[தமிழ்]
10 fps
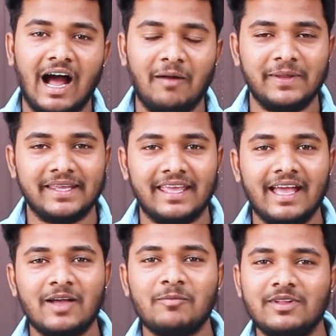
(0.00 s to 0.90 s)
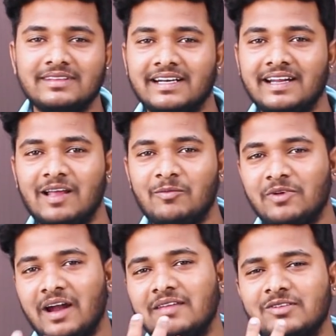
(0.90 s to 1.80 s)
அப்படி கேட்கும்போது த்ரீ டியில்
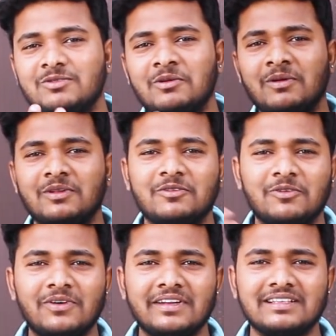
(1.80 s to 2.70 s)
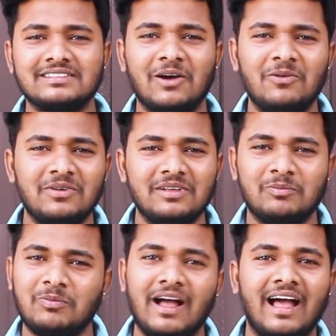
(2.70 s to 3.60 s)
முன்னாடி விஷுவல் வருது ஃபோர் டியில் சவுண்டு
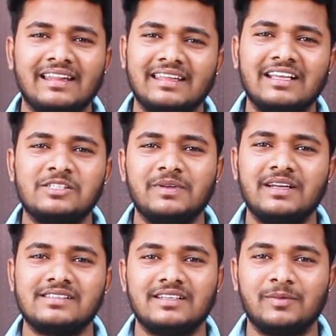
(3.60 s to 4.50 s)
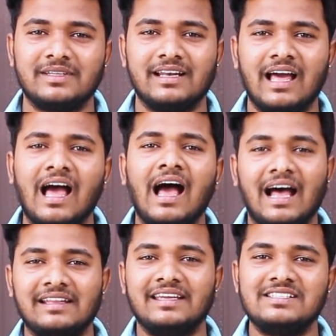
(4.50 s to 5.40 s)
பா அந்த எக்ஸ்பீரியன்ஸ் இருக்குது பார்த்தீங்களா
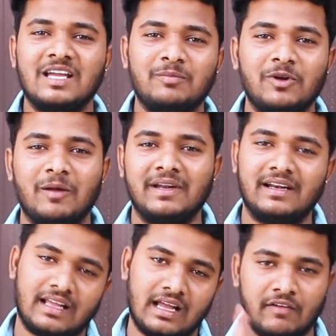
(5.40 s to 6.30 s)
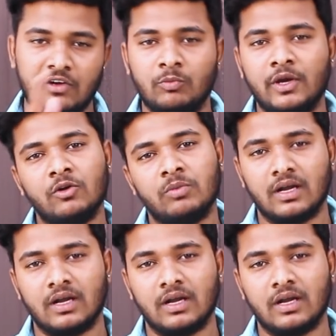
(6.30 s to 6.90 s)
அதை என்ஜாய் பண்ணும் அப்படின்றக்காகவே டூ பாயிண்ட் oh